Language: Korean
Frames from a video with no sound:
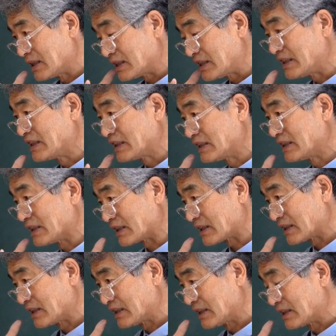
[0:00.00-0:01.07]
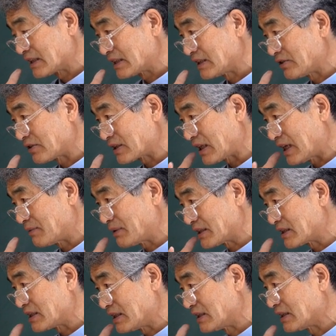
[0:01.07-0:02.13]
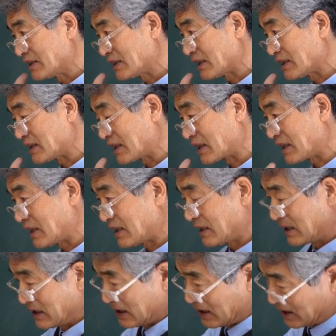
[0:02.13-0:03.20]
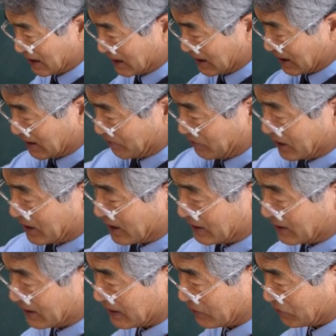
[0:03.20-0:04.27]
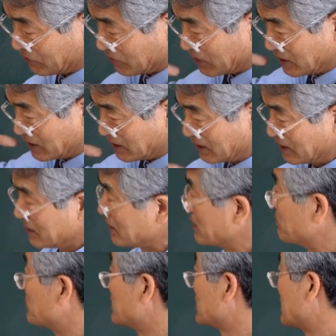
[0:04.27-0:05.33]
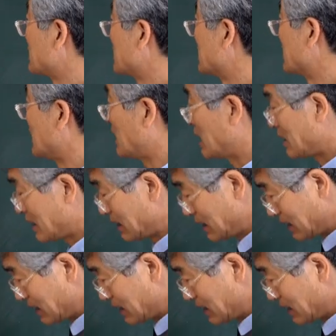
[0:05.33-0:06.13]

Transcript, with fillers: 질그릇 그죠 까만 질그릇에다가 어, 뭔가 이렇게 뚜껑을 덮는다든가